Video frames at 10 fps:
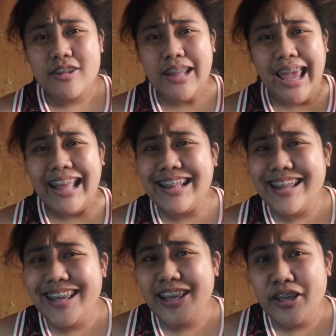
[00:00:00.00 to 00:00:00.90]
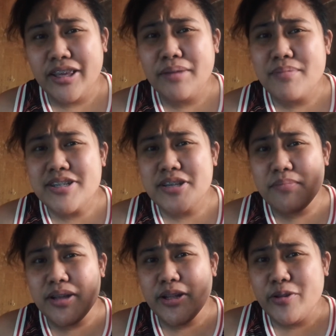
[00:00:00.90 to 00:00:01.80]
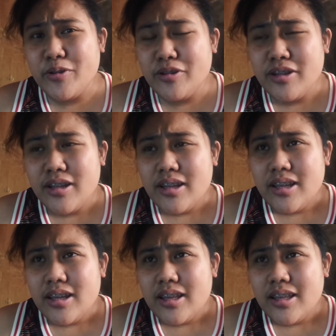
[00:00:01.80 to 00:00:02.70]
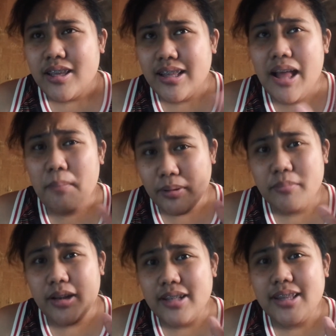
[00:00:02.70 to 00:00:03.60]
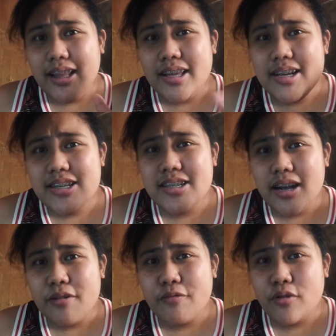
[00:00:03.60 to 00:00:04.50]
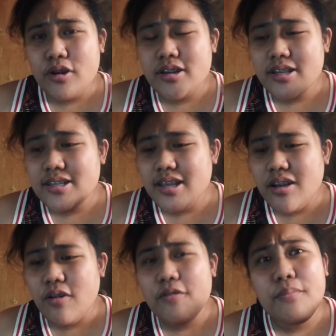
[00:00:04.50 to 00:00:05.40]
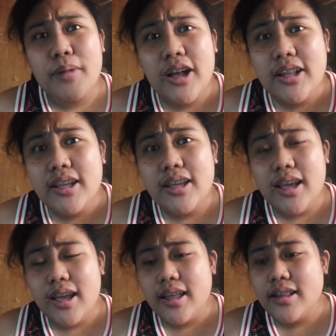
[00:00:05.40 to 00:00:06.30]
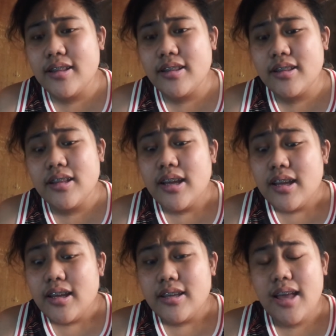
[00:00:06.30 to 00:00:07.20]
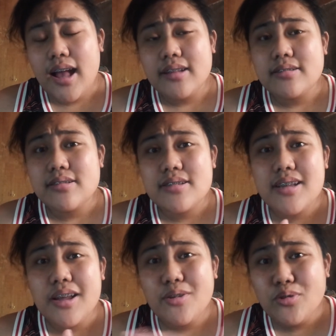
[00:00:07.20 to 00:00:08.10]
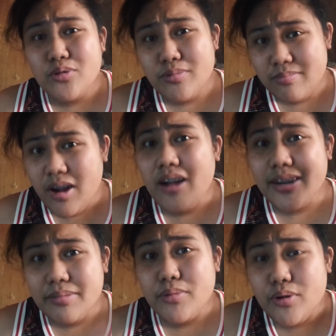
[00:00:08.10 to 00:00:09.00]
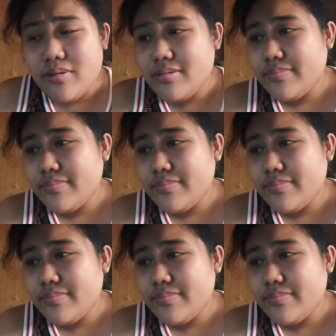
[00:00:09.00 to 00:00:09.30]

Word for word: Eh di, ibig sabihin nun, ginamit mo lang talaga siya for the sake of money and yeah, sa YouTube career mo.